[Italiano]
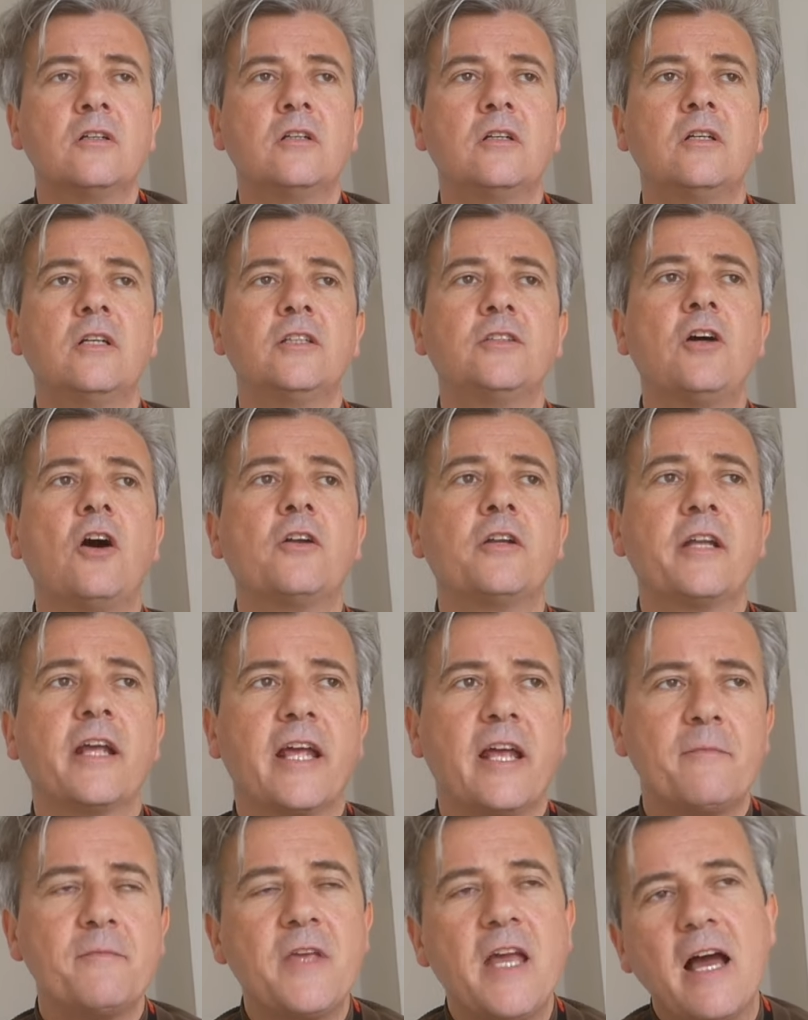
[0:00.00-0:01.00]
le donne
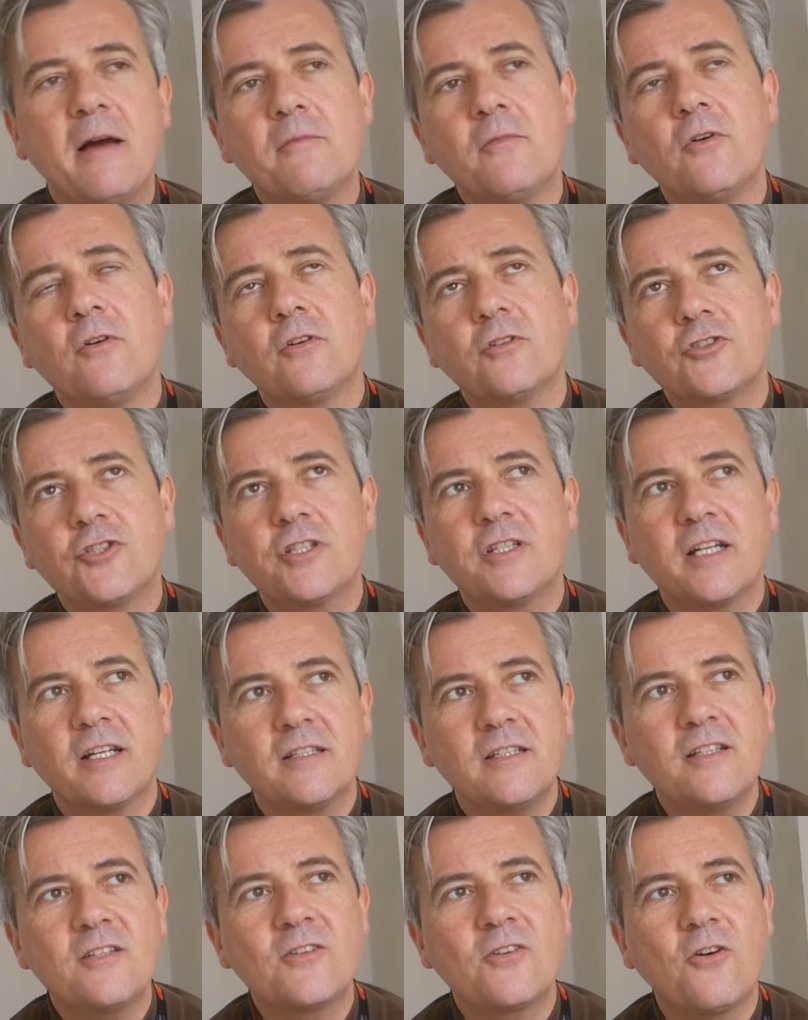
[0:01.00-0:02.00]
che amiamo ci
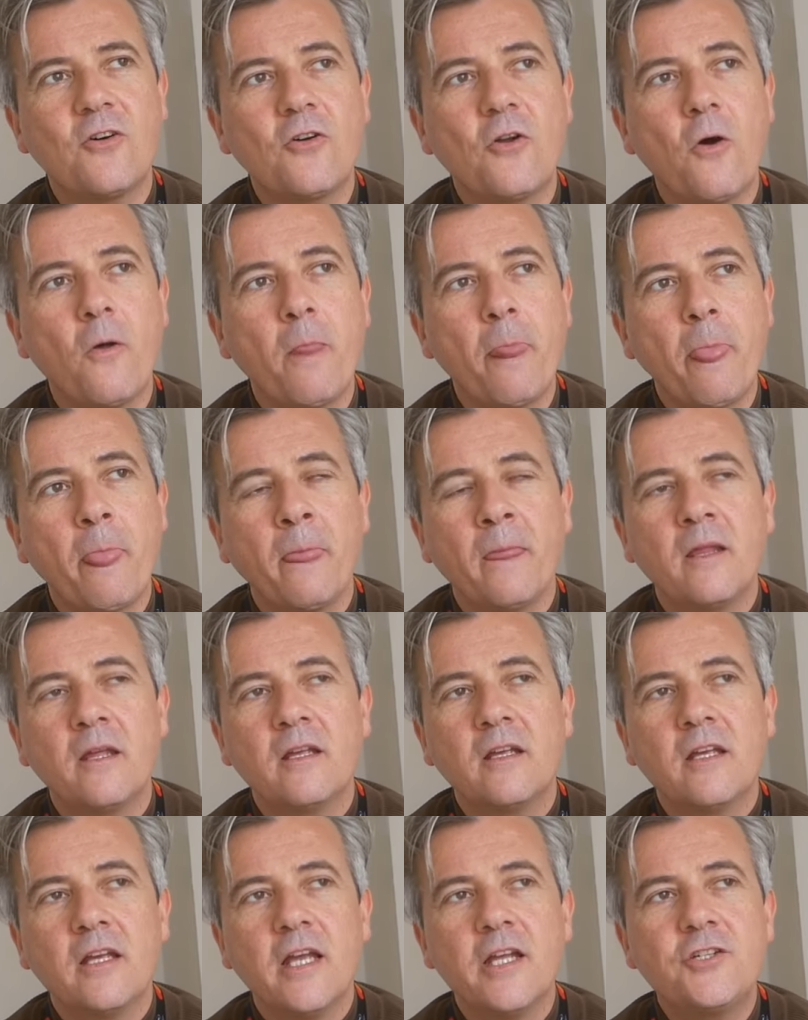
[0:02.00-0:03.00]
tradiscono
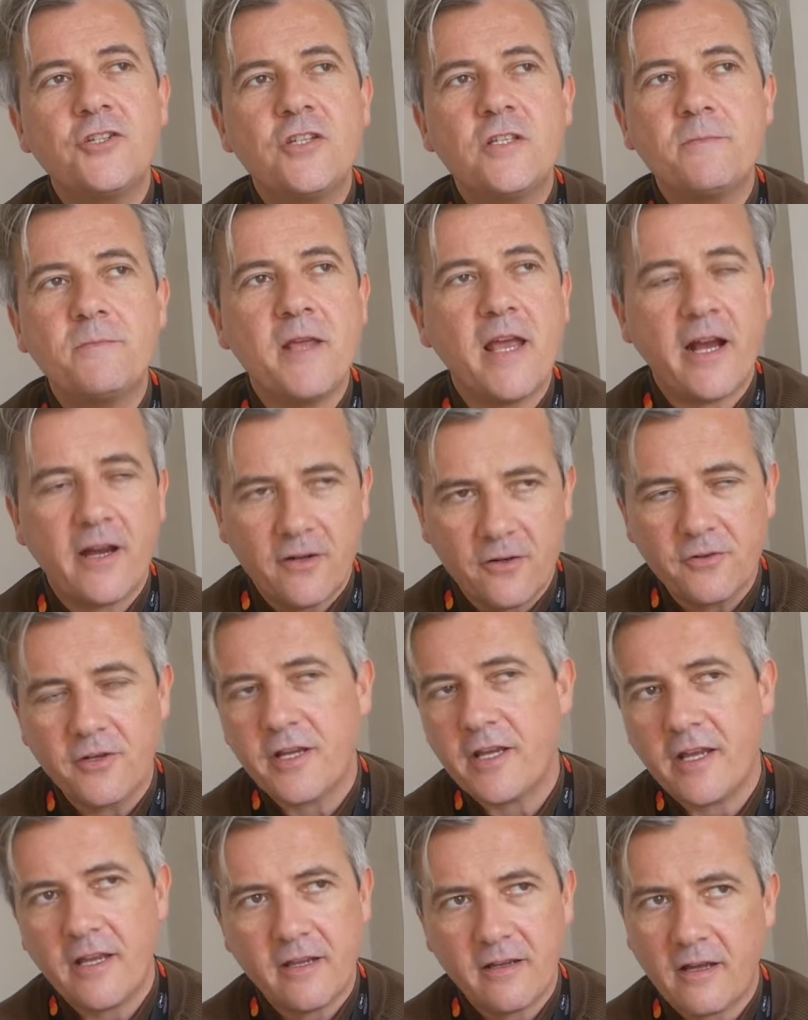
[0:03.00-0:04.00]
e ci spiegano
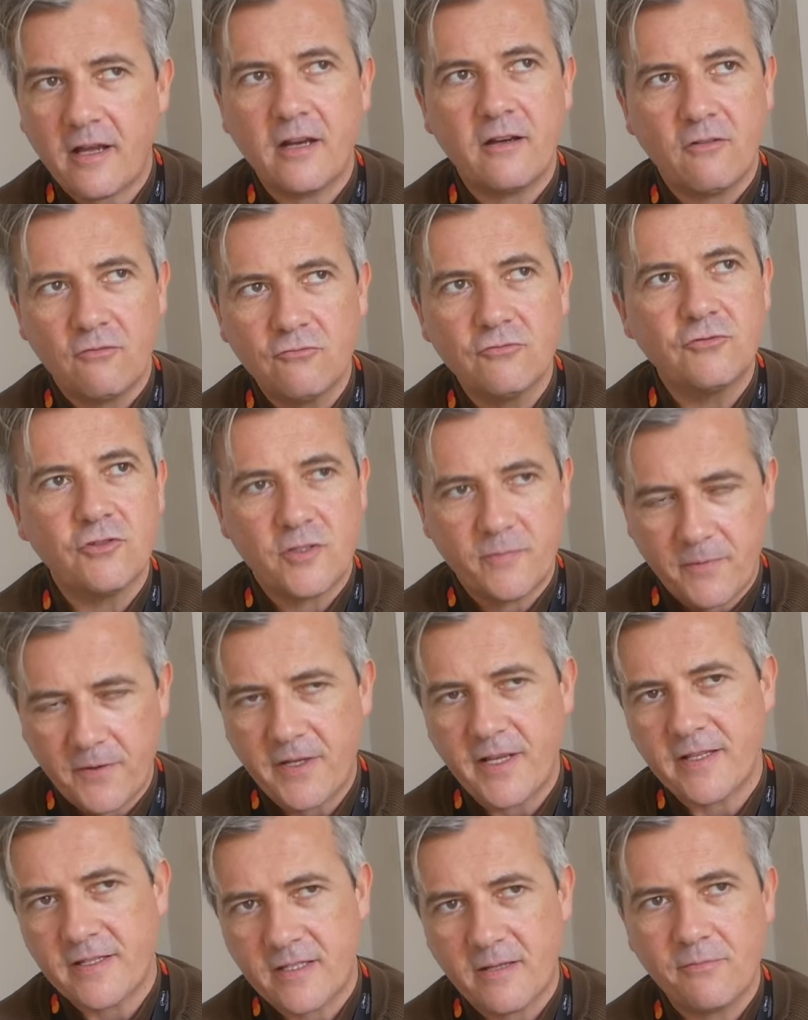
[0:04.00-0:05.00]
che hanno avuto
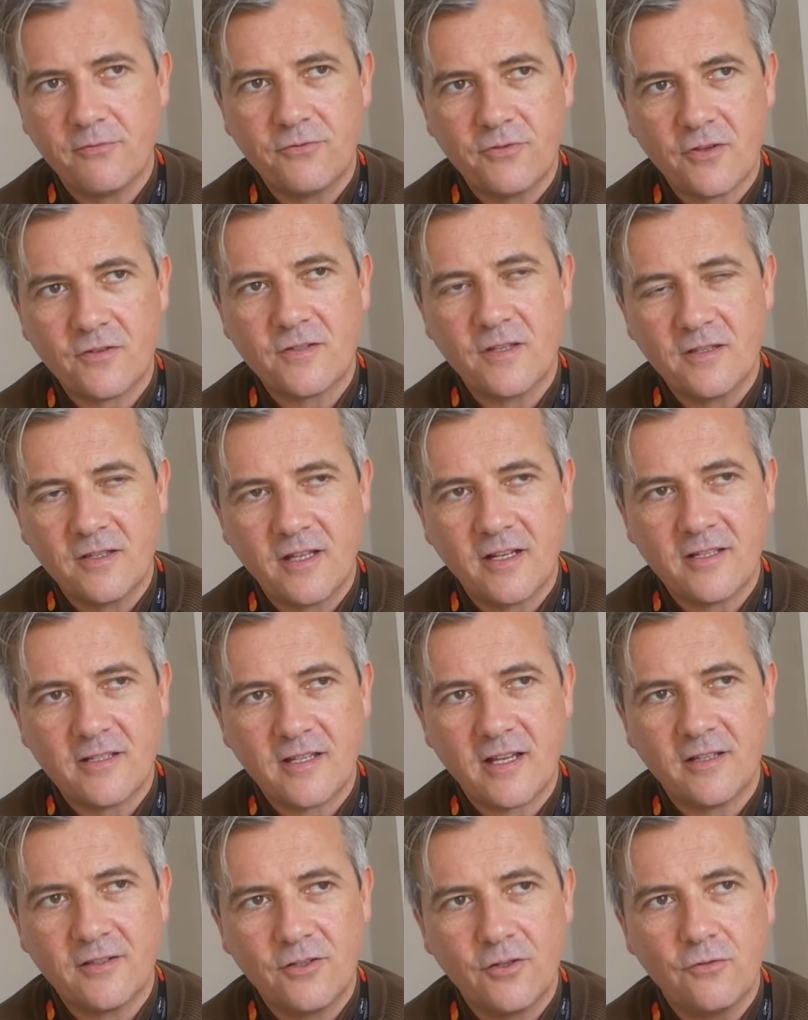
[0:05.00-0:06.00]
esperienze piuttosto
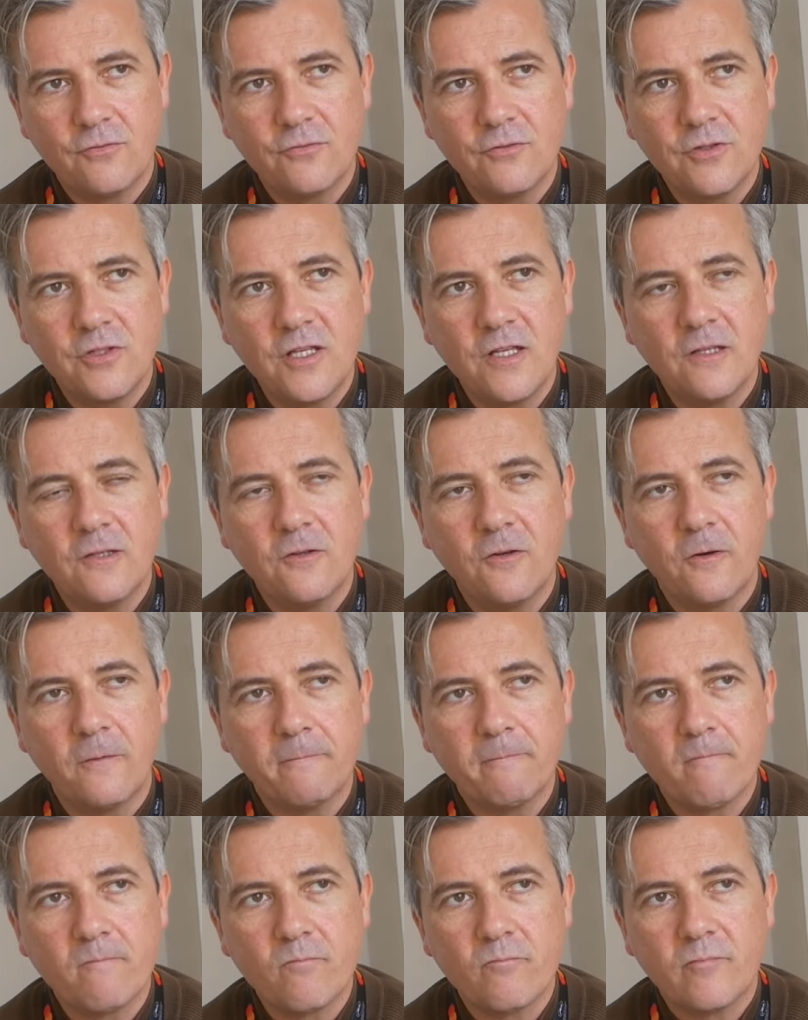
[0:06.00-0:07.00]
interessanti con un
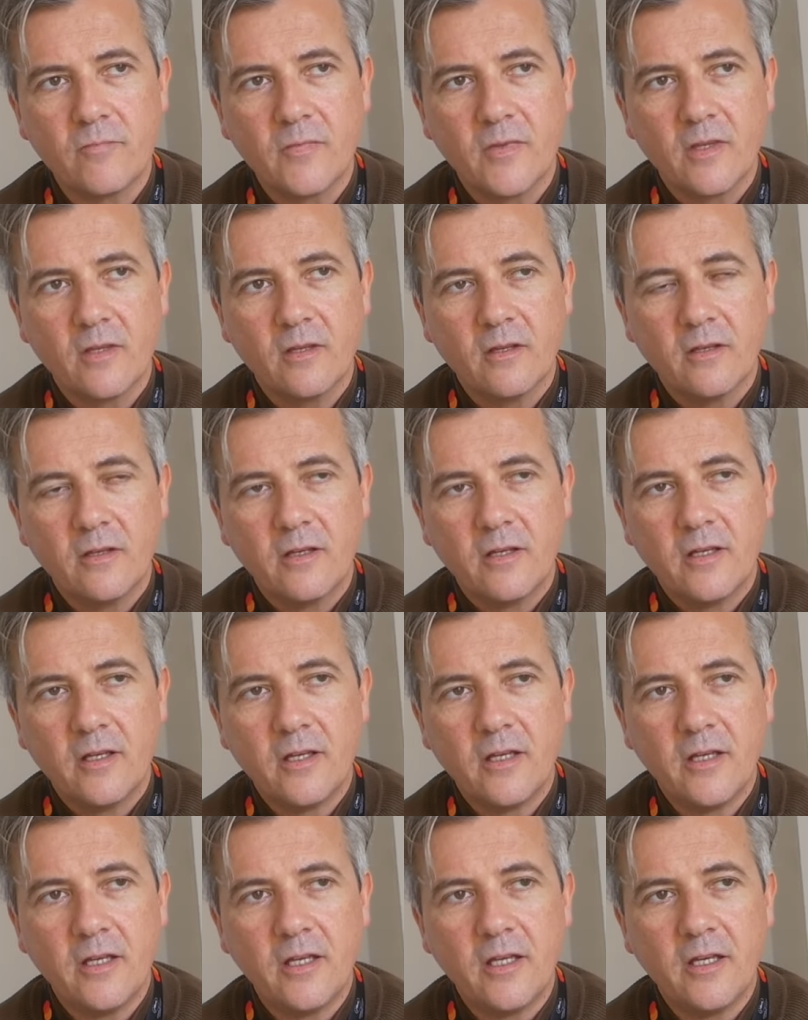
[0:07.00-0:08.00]
dildo
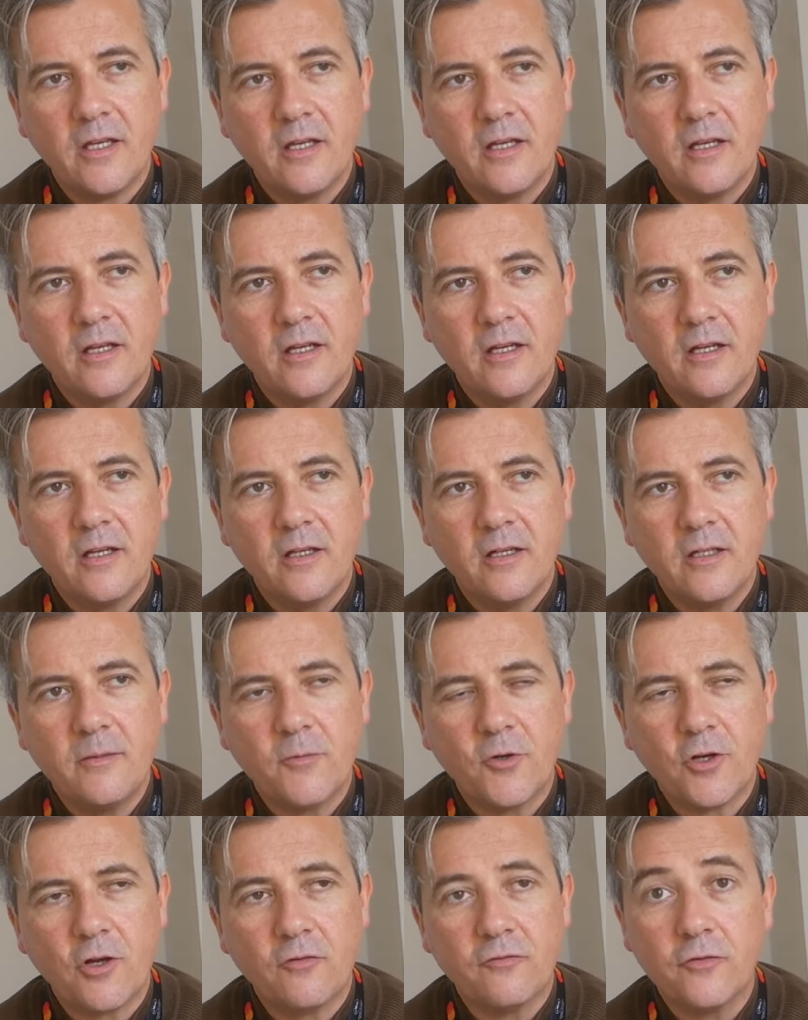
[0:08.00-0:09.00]
e
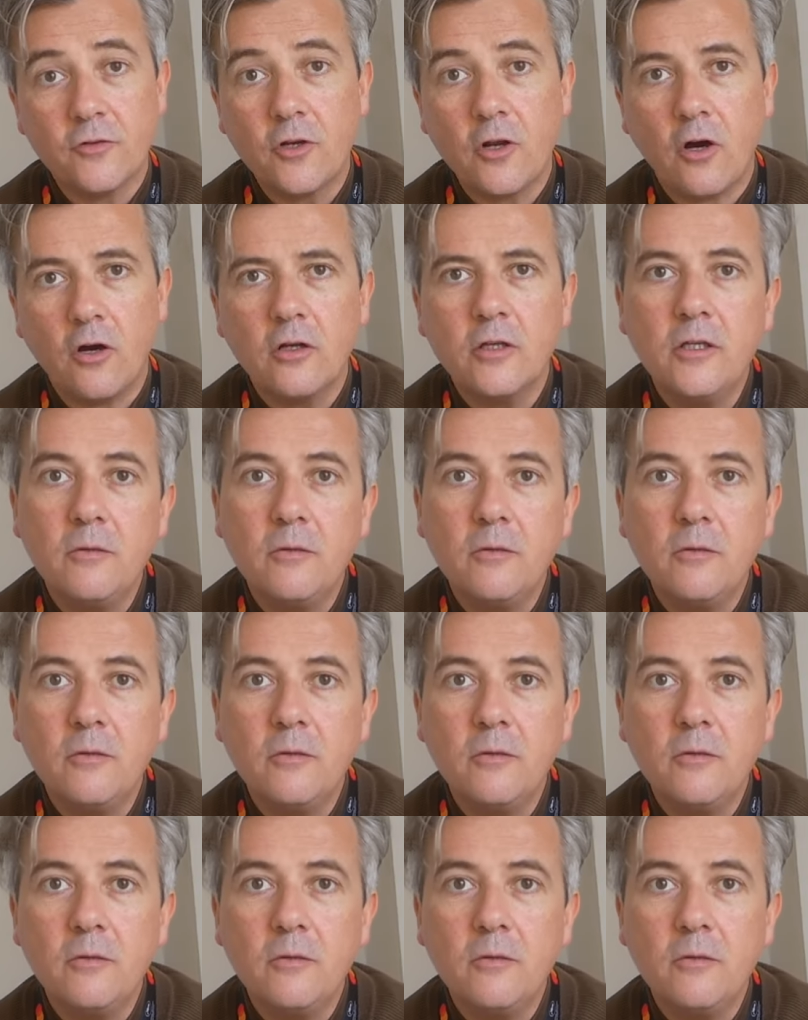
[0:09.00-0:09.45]
Limonov, no,